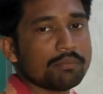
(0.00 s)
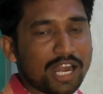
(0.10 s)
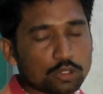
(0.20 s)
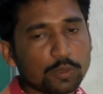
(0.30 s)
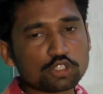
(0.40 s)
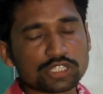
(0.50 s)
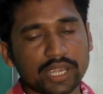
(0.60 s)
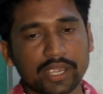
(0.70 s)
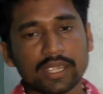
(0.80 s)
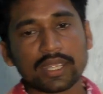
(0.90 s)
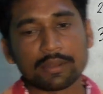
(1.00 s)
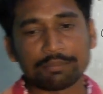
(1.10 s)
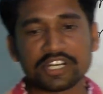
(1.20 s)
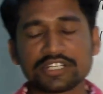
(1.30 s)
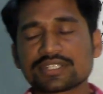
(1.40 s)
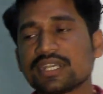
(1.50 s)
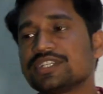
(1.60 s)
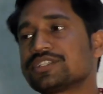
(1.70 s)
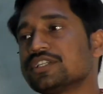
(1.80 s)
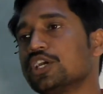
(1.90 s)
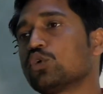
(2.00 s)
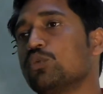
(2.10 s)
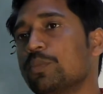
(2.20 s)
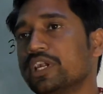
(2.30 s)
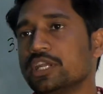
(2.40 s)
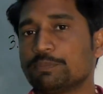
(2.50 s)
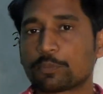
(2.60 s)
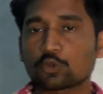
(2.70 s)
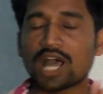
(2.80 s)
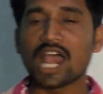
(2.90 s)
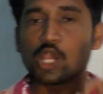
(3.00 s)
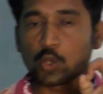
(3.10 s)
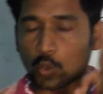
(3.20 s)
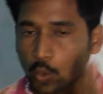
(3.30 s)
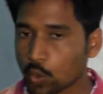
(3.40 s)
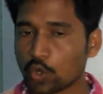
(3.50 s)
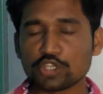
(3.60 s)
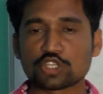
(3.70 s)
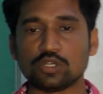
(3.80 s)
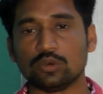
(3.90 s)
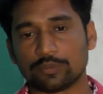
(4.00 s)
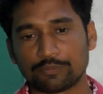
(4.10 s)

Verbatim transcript: ভারতবর্ষে ব্রিটিশ ইস্ট ইন্ডিয়া কোম্পানির প্রধান লক্ষ্যই ছিল